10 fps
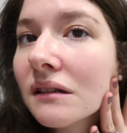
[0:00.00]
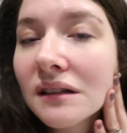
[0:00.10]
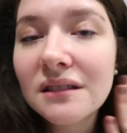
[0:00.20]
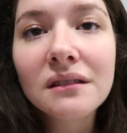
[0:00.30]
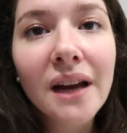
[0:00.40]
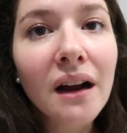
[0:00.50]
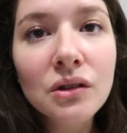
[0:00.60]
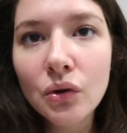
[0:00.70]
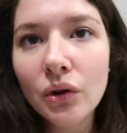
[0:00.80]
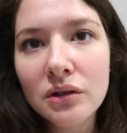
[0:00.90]
nasıl
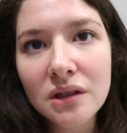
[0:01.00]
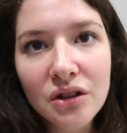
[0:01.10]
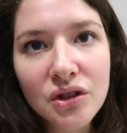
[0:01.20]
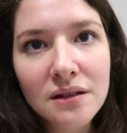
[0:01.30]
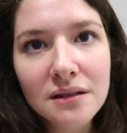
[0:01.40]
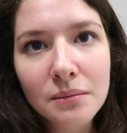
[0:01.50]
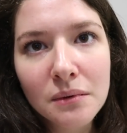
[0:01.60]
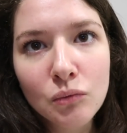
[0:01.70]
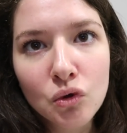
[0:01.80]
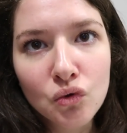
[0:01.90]
reaksiyon göstereceğinizi
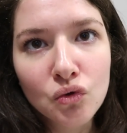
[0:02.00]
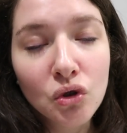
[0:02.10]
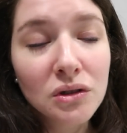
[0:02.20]
bilmiyorsunuz.